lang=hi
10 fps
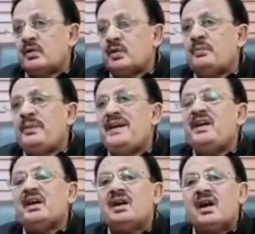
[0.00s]
क्योंकि
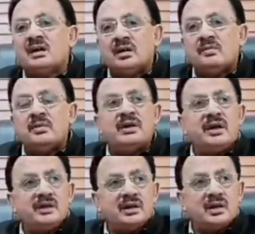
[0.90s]
मीडिया का आंकलन भी
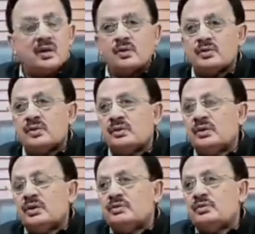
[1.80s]
यही था और जो
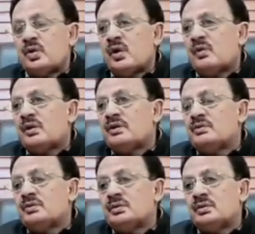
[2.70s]
चुनाव के
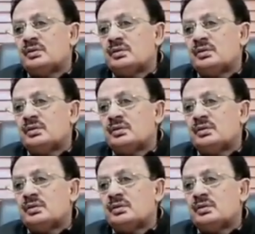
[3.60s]
जो